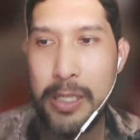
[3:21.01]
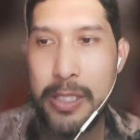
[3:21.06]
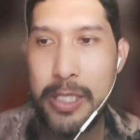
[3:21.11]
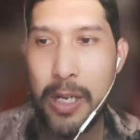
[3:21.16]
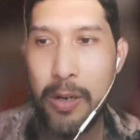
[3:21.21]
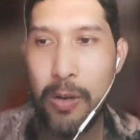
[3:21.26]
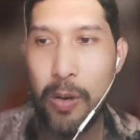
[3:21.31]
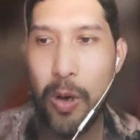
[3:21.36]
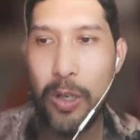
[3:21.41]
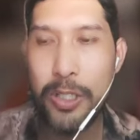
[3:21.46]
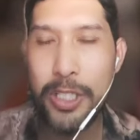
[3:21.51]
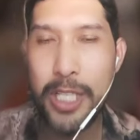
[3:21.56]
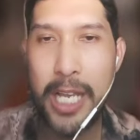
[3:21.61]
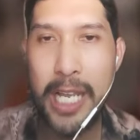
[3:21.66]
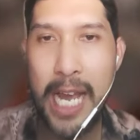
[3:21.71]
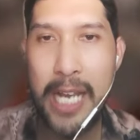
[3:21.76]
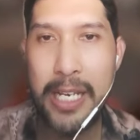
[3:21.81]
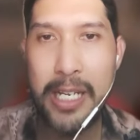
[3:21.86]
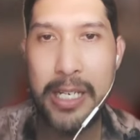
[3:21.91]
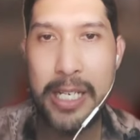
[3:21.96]
เจ้าของชา
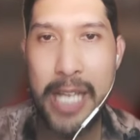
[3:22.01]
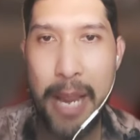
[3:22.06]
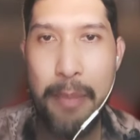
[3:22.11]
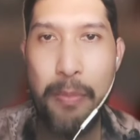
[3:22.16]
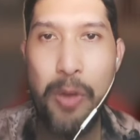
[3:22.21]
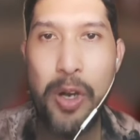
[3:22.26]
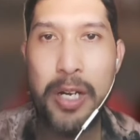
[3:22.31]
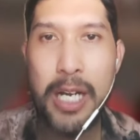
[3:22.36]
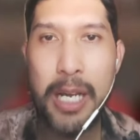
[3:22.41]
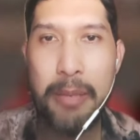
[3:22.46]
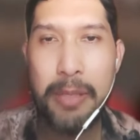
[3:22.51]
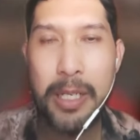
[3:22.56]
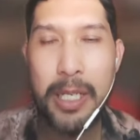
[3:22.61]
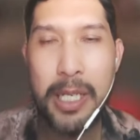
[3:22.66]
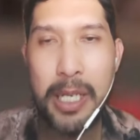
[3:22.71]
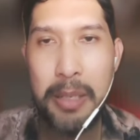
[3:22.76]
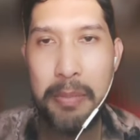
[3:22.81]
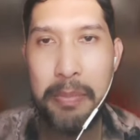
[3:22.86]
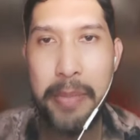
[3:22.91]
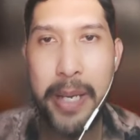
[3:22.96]
ยาเดอะไดมอนด์ครับ
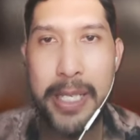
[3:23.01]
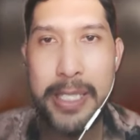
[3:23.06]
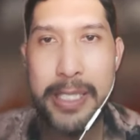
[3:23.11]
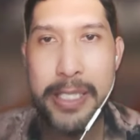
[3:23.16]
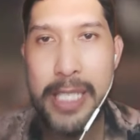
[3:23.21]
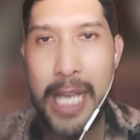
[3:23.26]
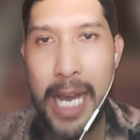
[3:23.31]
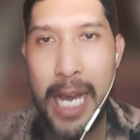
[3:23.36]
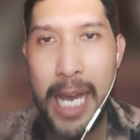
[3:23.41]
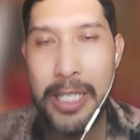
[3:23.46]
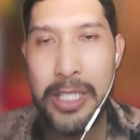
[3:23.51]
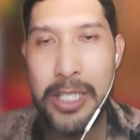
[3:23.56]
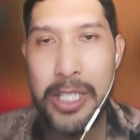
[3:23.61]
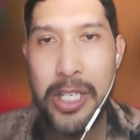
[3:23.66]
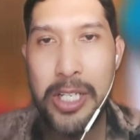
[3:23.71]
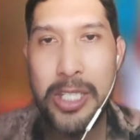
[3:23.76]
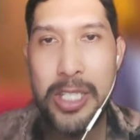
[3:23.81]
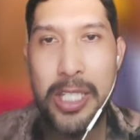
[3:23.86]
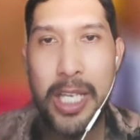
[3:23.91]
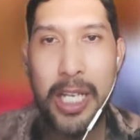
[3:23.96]
ไปสร้าง
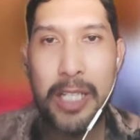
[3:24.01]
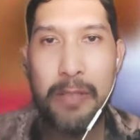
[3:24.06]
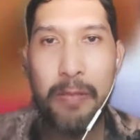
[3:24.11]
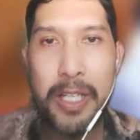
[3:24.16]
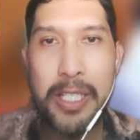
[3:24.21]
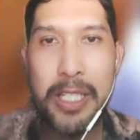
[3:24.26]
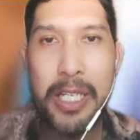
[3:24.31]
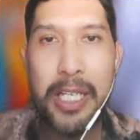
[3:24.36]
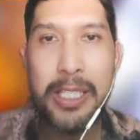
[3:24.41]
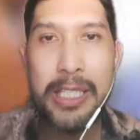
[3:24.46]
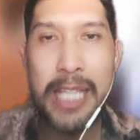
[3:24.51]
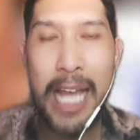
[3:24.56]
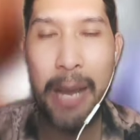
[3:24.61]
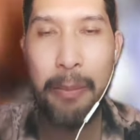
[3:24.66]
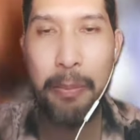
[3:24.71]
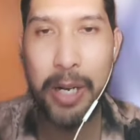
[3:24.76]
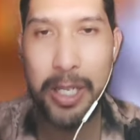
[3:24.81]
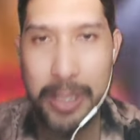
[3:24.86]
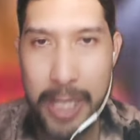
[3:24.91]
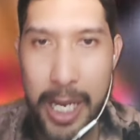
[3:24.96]
ชื่อเสียงไว้ที่ต่าง
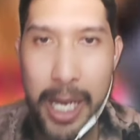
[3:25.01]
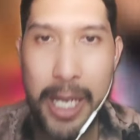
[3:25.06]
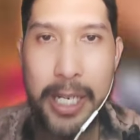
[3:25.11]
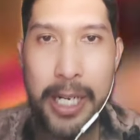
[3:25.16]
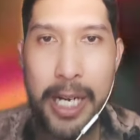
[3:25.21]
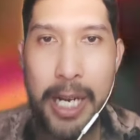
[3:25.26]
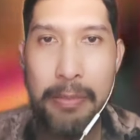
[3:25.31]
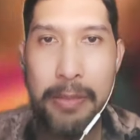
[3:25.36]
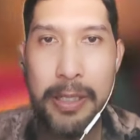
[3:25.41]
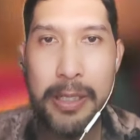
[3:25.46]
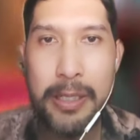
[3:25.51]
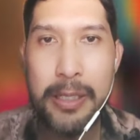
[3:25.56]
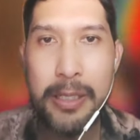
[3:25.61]
ประเทศนะครับ